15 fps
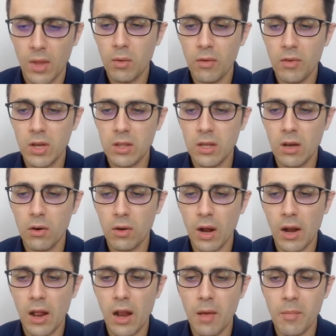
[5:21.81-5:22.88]
come vedi
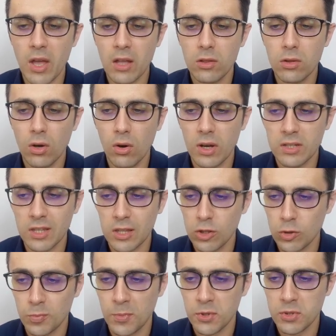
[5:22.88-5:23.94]
ora l'elemento è
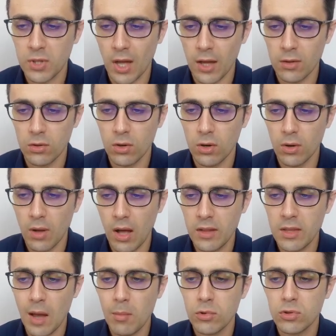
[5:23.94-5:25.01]
stato spostato
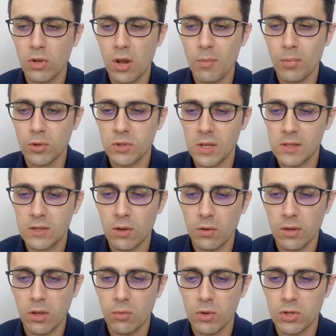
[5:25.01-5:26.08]
andiamo sulle
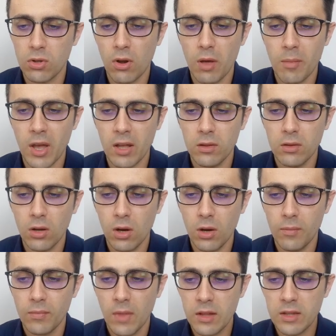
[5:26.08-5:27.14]
impostazioni di questo
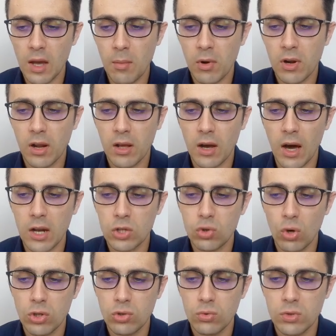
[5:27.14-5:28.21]
elemento andiamo a cliccare
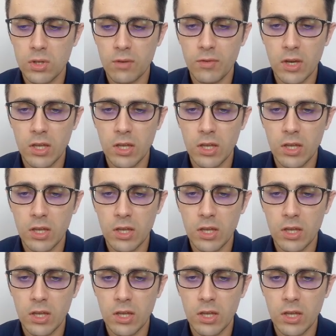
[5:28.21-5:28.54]
su aggiungi